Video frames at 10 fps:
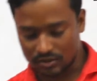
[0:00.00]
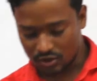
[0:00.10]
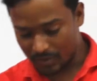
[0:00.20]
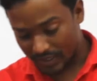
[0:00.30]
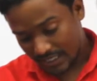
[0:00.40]

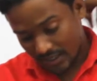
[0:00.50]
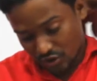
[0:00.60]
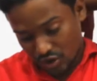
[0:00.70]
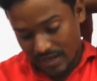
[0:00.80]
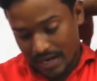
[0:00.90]
নৈবেদিকের
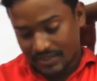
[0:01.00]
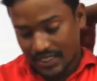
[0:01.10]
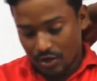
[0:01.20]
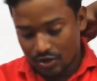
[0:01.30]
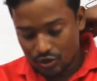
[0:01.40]
জন্য বা
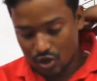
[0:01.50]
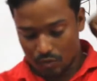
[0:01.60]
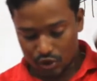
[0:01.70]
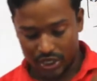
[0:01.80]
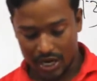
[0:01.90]
এমসিকিউর জন্য
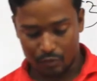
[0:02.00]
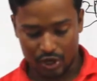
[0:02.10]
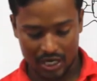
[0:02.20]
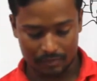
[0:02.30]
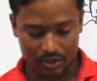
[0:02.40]
অবশ্যই এটা
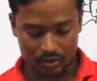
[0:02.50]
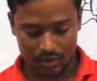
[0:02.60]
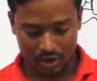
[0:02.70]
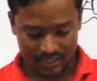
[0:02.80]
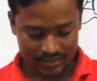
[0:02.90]
পড়ে রাখবেন
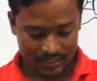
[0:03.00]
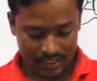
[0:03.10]
ভিউয়ার্স